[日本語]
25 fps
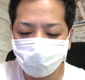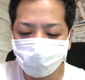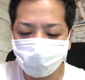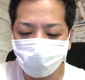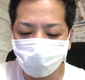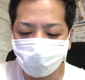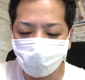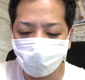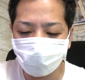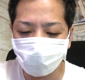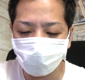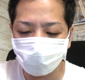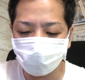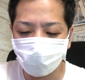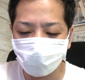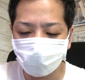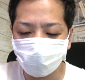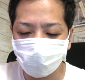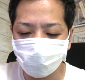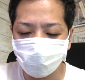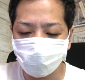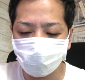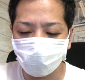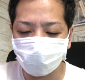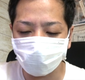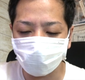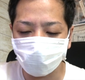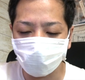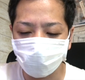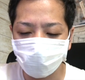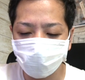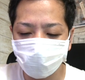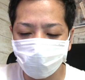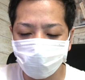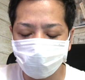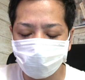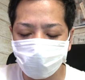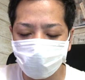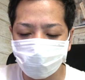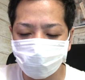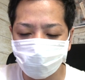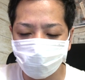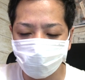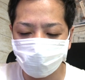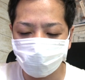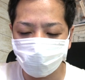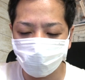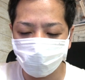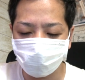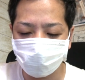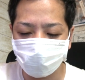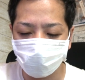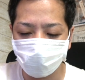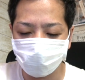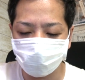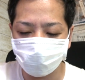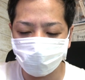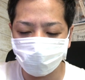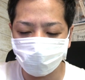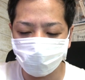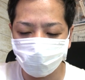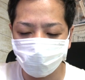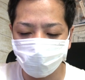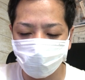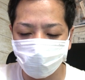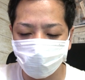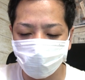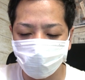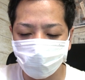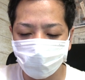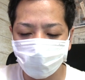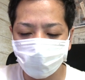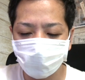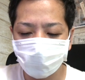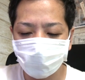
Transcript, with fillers: さあ、ここからどうやっていくんだっけな。ザップで処理されつつ、